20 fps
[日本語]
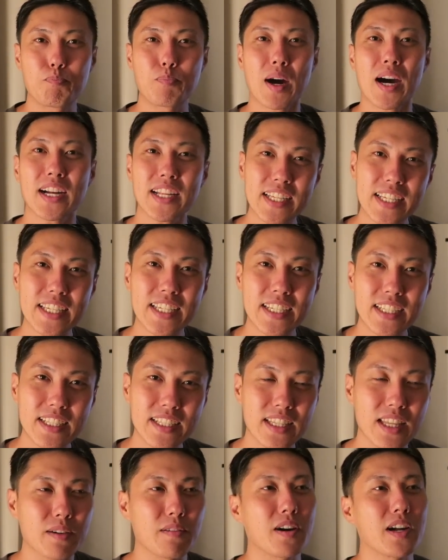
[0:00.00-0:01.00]

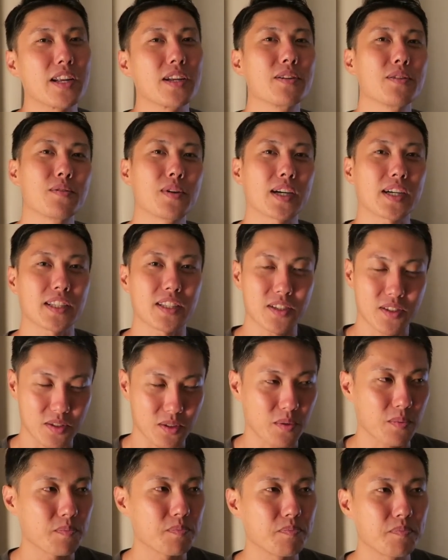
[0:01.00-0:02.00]
バリーンって割れるわけで
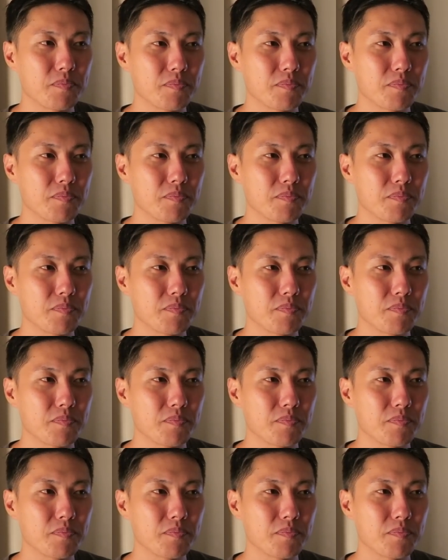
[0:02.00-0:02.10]
すよ、